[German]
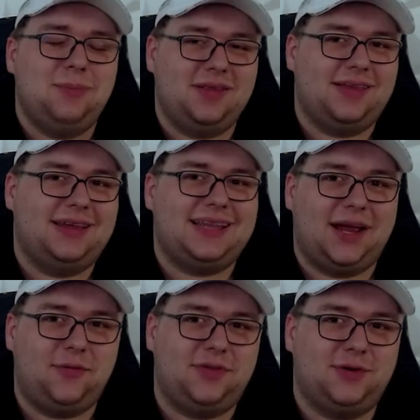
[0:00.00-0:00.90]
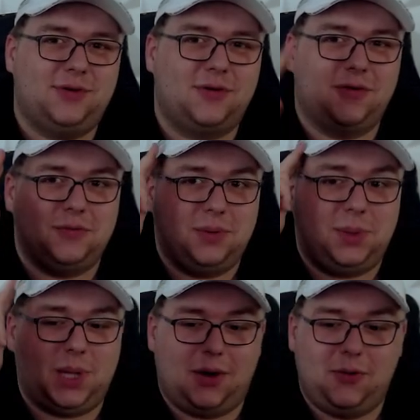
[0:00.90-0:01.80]
Bis dahin, danke fürs Zugucken und
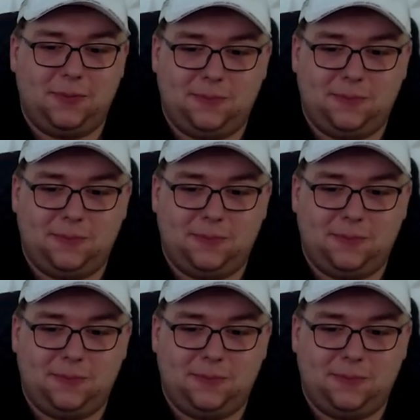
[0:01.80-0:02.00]
ciao.